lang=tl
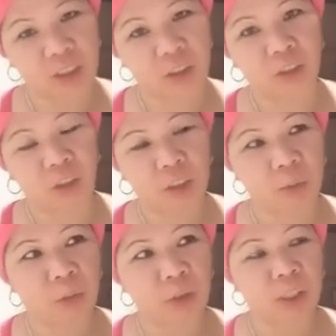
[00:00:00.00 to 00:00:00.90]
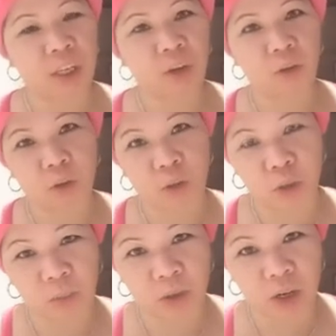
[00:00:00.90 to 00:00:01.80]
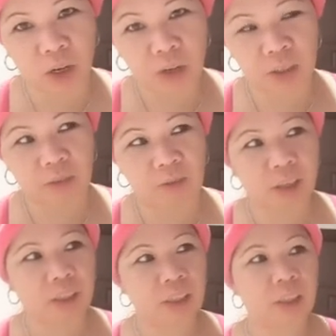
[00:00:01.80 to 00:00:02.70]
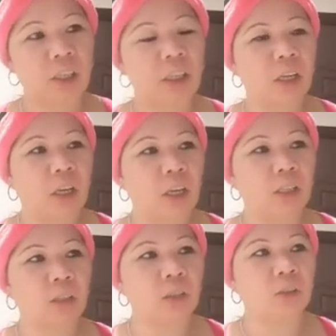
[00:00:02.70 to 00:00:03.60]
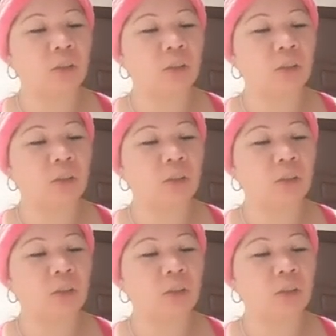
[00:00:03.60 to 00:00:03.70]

So, nagpo-post din ako kung ano yung mga current event. So,